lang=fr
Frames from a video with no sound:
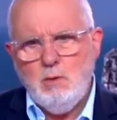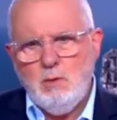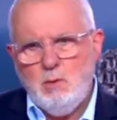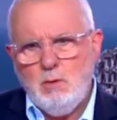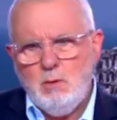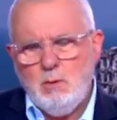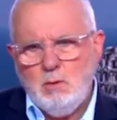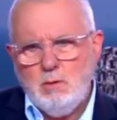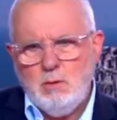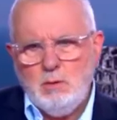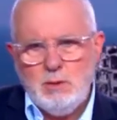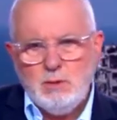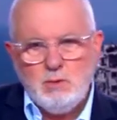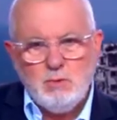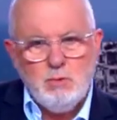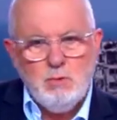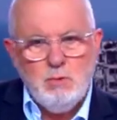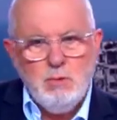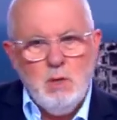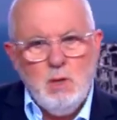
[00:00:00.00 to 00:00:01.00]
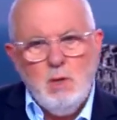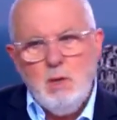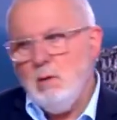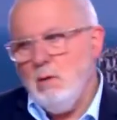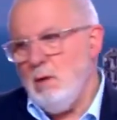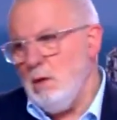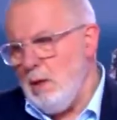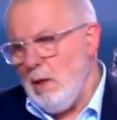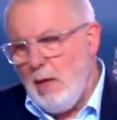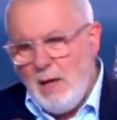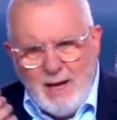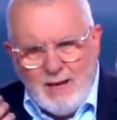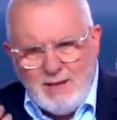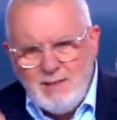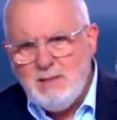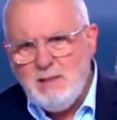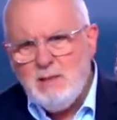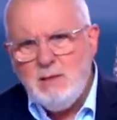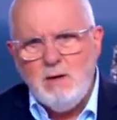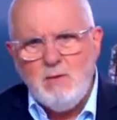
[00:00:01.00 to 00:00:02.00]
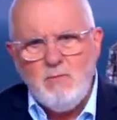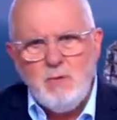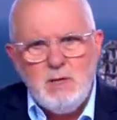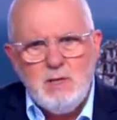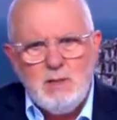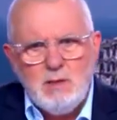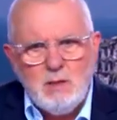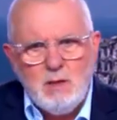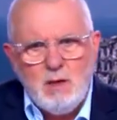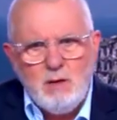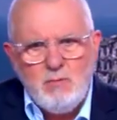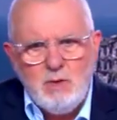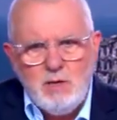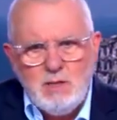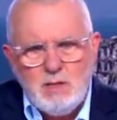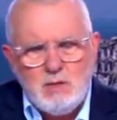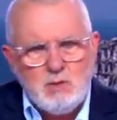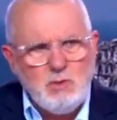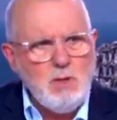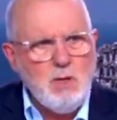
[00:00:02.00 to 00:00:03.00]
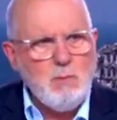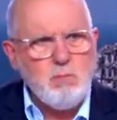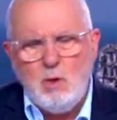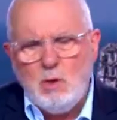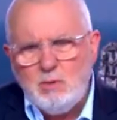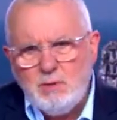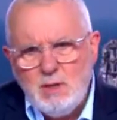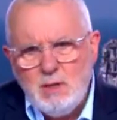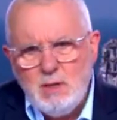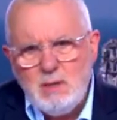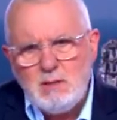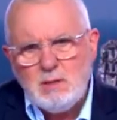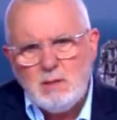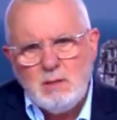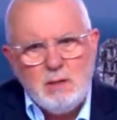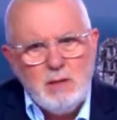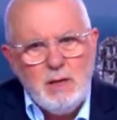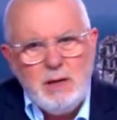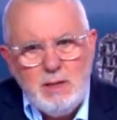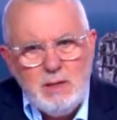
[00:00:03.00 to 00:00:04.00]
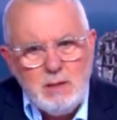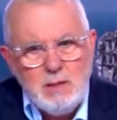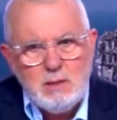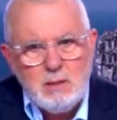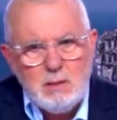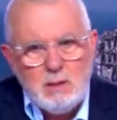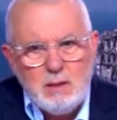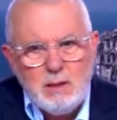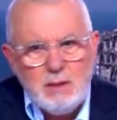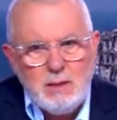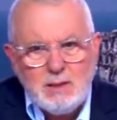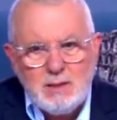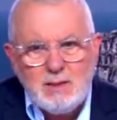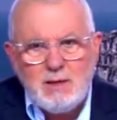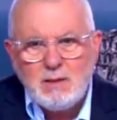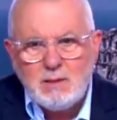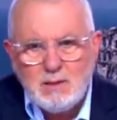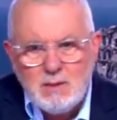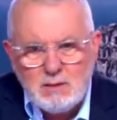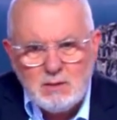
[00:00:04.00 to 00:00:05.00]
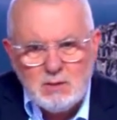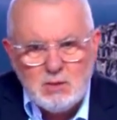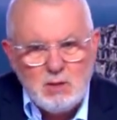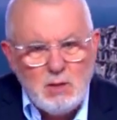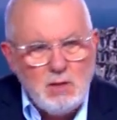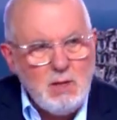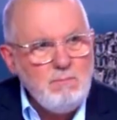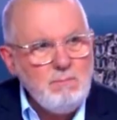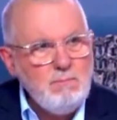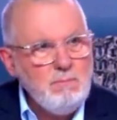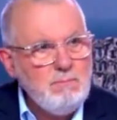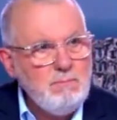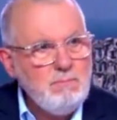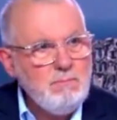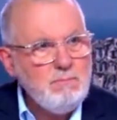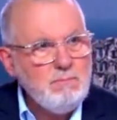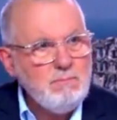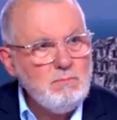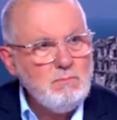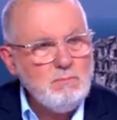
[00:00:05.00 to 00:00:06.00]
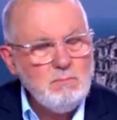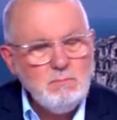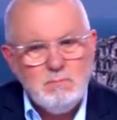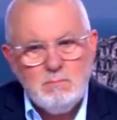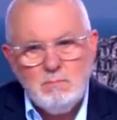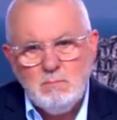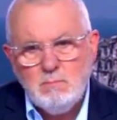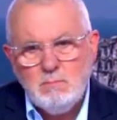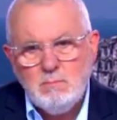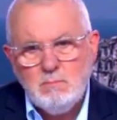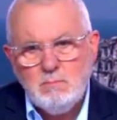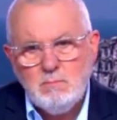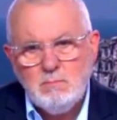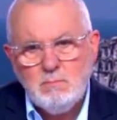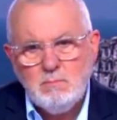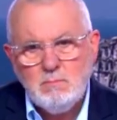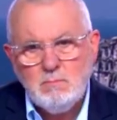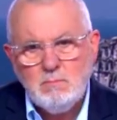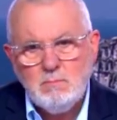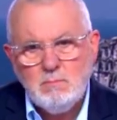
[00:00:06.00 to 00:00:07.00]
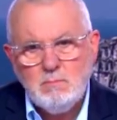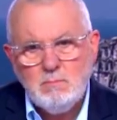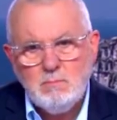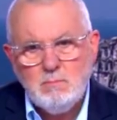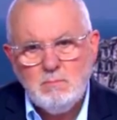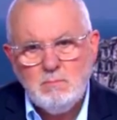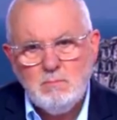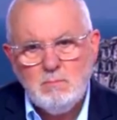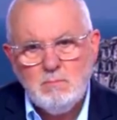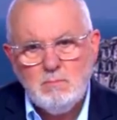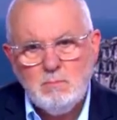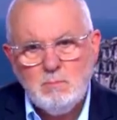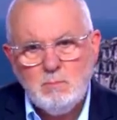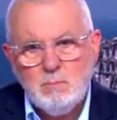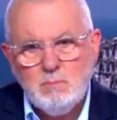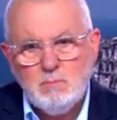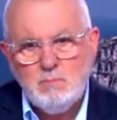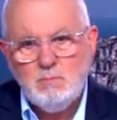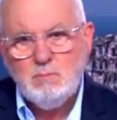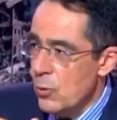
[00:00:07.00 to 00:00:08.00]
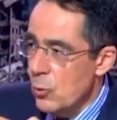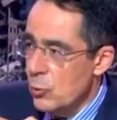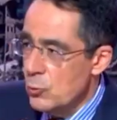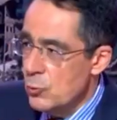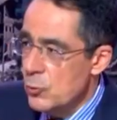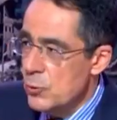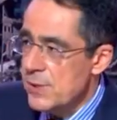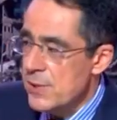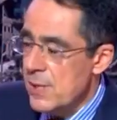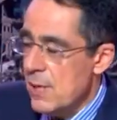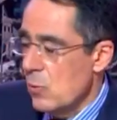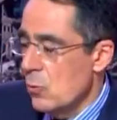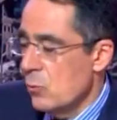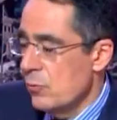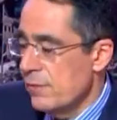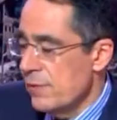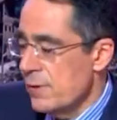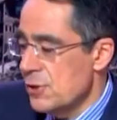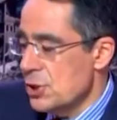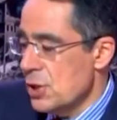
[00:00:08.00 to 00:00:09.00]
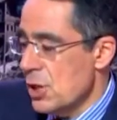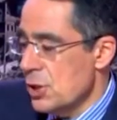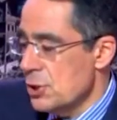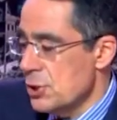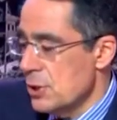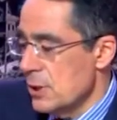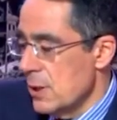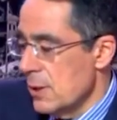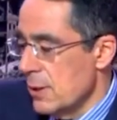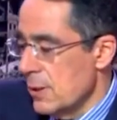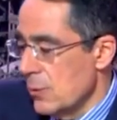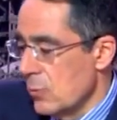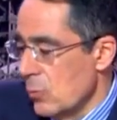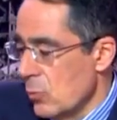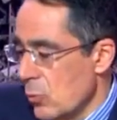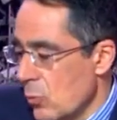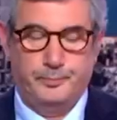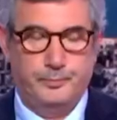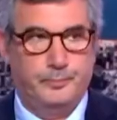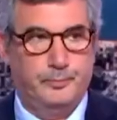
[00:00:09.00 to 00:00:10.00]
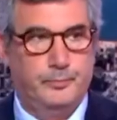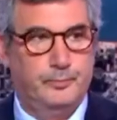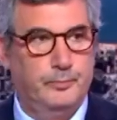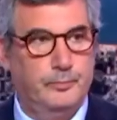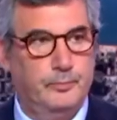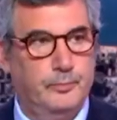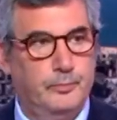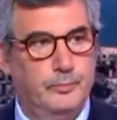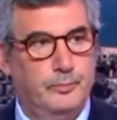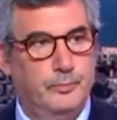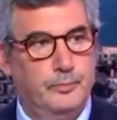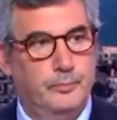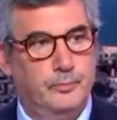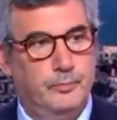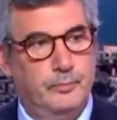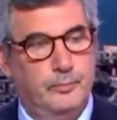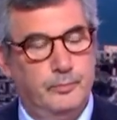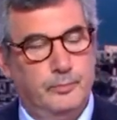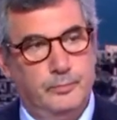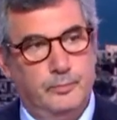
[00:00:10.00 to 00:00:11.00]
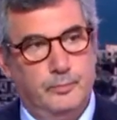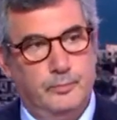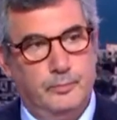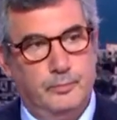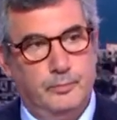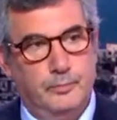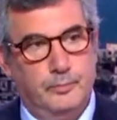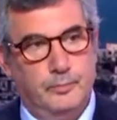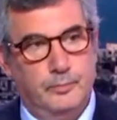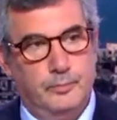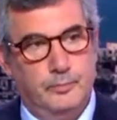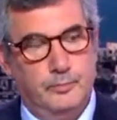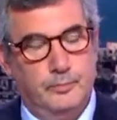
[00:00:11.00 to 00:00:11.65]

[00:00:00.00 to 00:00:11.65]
là-dessus, allez-y, envoyez des, des soldats, hmm. prendre des risques et allez, euh, aller traquer ces gens-là. Que répondra ça Qu'au fond, des commandos pourraient agir et qu'au lieu de ça, on fait charger la, la, charge du danger